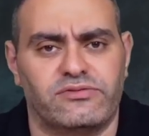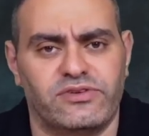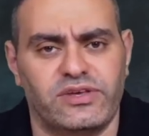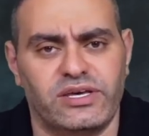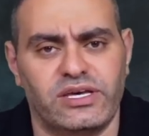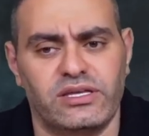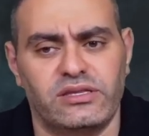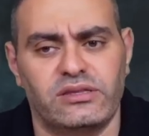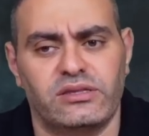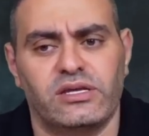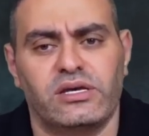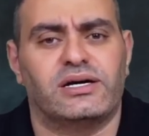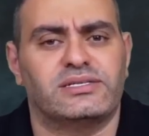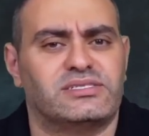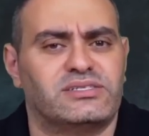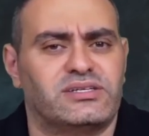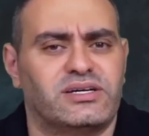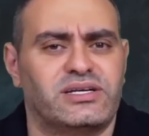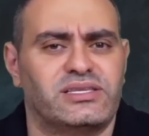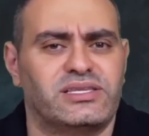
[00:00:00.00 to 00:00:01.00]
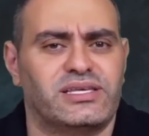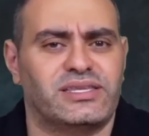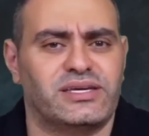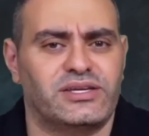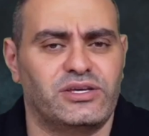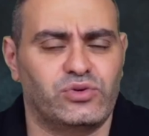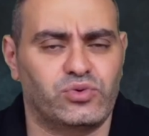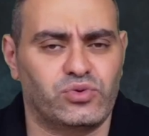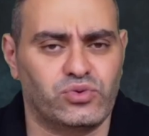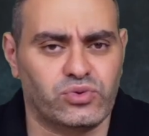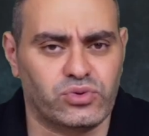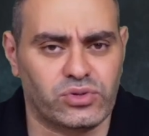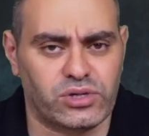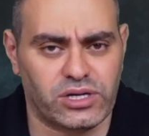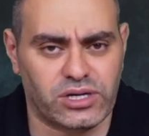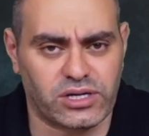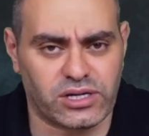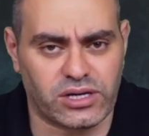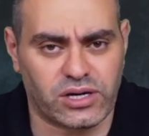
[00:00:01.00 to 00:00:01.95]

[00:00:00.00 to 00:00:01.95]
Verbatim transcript: فين اصل الراجل ده تاريخه آه،